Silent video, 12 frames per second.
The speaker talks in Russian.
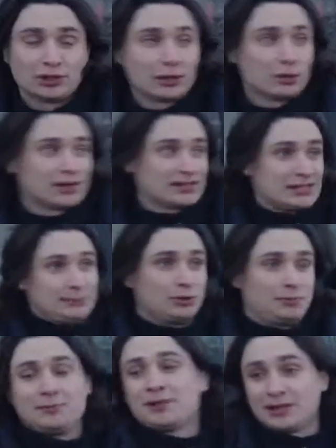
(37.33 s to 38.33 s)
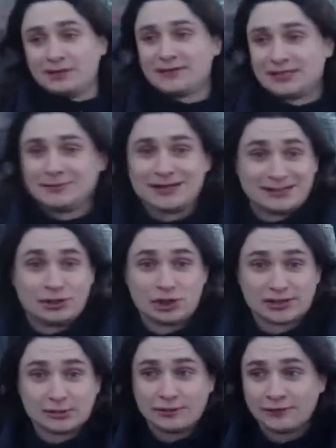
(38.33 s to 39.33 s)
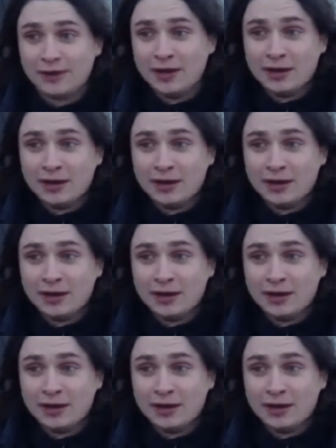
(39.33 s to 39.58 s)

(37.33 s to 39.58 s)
дорога займет примерно 18 часов,